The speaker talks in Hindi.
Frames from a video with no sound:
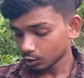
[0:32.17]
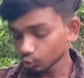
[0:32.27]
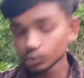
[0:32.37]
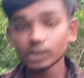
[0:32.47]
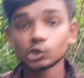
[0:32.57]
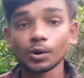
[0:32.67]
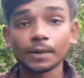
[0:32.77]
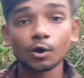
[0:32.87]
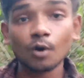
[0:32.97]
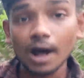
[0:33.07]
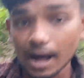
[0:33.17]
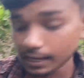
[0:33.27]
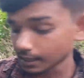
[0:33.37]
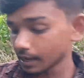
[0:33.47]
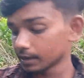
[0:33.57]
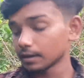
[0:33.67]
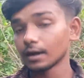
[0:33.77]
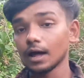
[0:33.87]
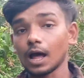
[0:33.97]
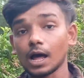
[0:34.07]
दोस्तों स्वर भगवा अनार
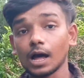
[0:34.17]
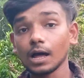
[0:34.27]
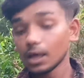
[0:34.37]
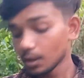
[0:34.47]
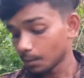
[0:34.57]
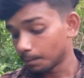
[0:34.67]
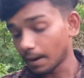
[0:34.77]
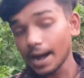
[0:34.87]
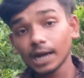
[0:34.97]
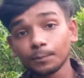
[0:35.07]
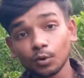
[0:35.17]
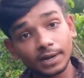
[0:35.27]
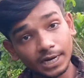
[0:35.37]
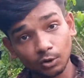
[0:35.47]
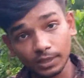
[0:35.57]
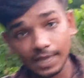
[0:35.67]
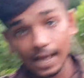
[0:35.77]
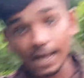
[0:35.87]
बाहर पूरा रेड होता है